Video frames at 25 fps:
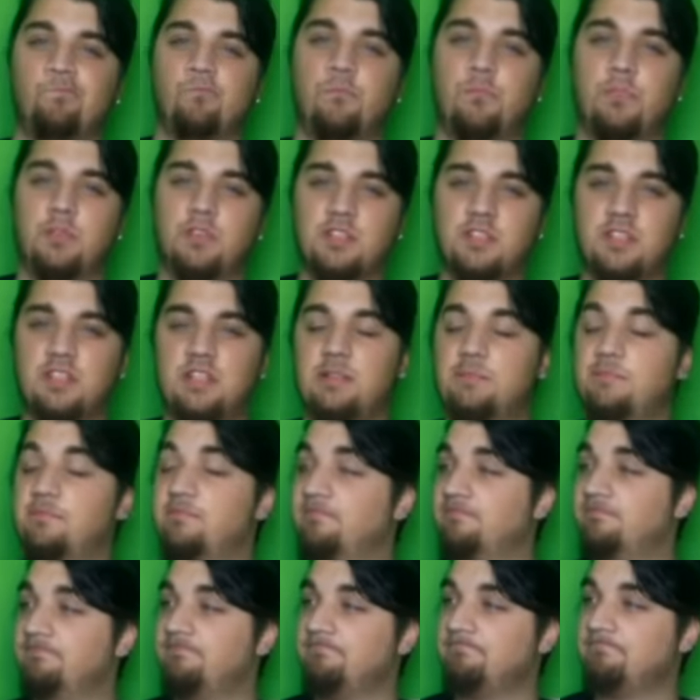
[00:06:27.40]
Poza tym
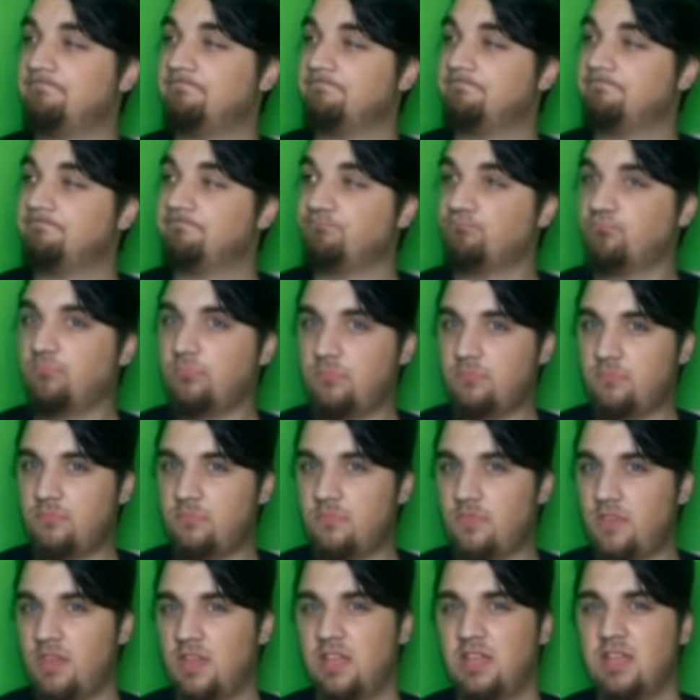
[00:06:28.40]

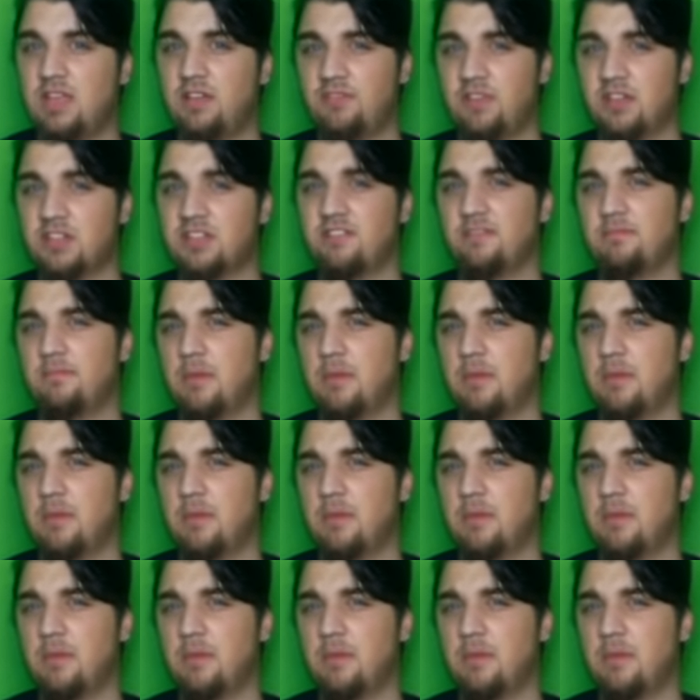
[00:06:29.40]
ja wierzę